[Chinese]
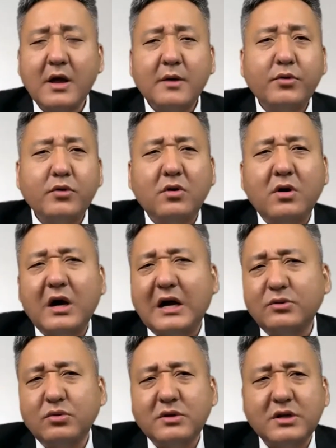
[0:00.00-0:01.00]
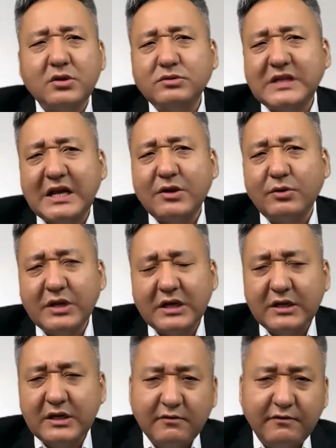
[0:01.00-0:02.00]
不过很多人都在有一
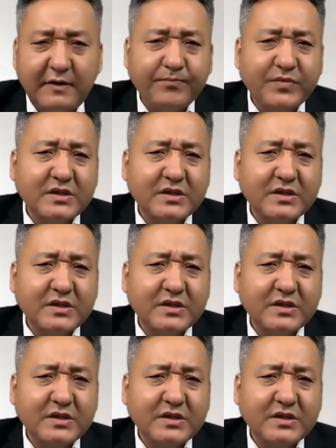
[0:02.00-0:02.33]
个疑问，